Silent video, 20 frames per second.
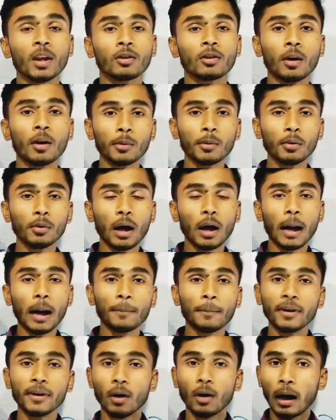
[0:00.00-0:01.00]
तो हम लोग
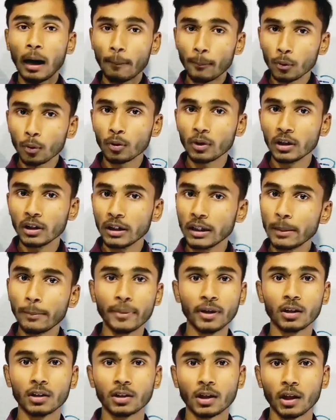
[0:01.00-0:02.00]
आप लोग आप लोग के लिए ही
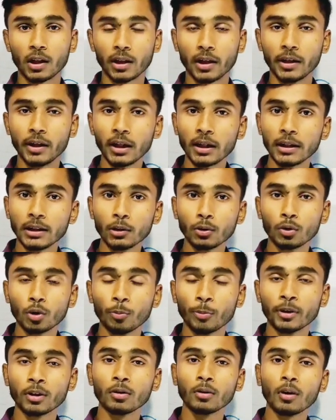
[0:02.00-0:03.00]
मेहनत करते हैं ठीक है
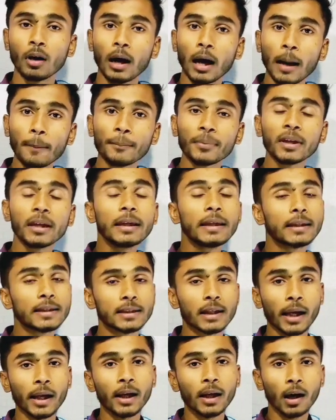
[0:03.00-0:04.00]
यूट्यूब पे तो आपकी
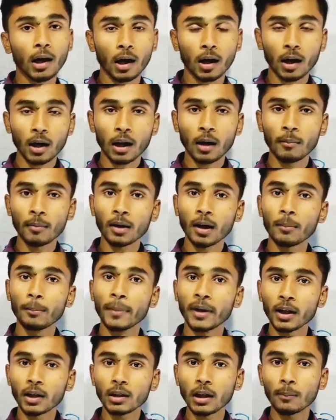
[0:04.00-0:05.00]
इच्छा है अगर हमारा
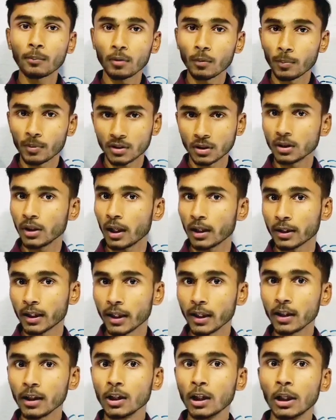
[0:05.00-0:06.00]
मेहनत आपको पसंद आता
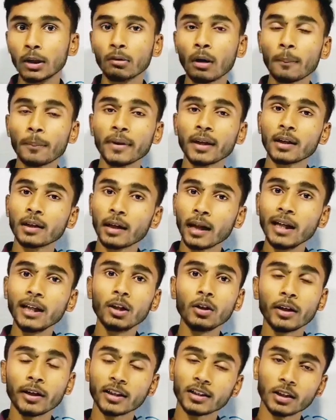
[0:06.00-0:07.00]
है तो आप एक
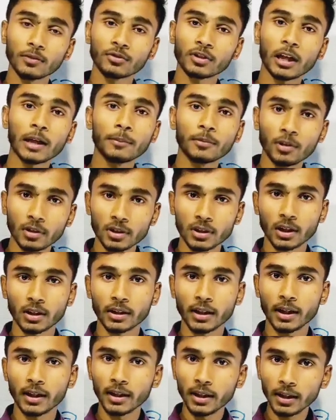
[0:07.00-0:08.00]
लाइक और एक सब्सक्राइब कर
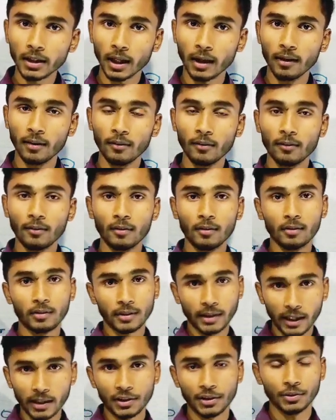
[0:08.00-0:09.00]
सकते हैं ठीक है
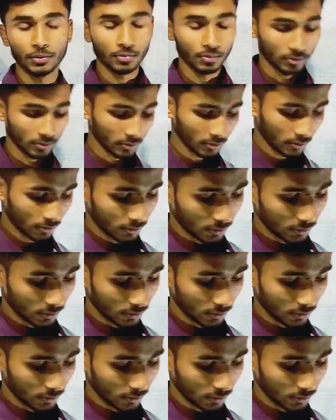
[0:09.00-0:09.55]
थैंक यू